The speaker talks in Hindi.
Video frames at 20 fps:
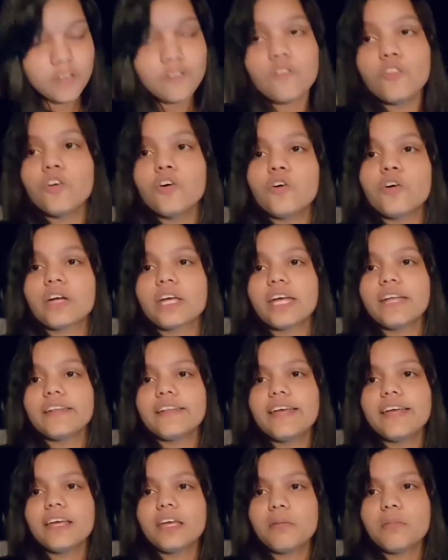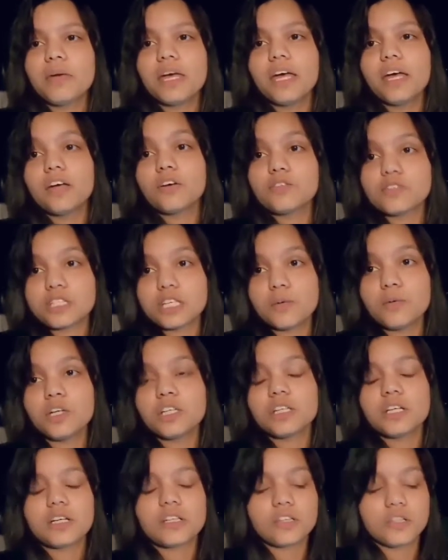वो कहता है कि मैं गुस्सा
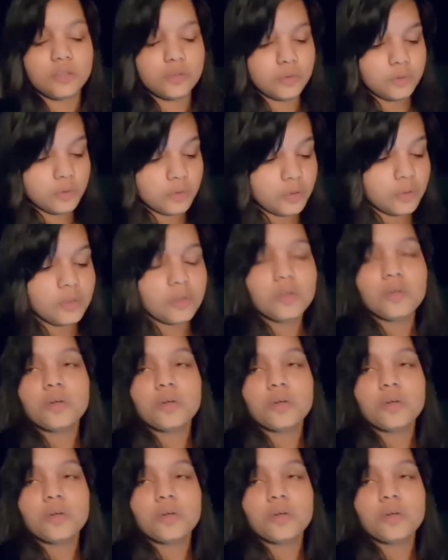बहुत करती हूँ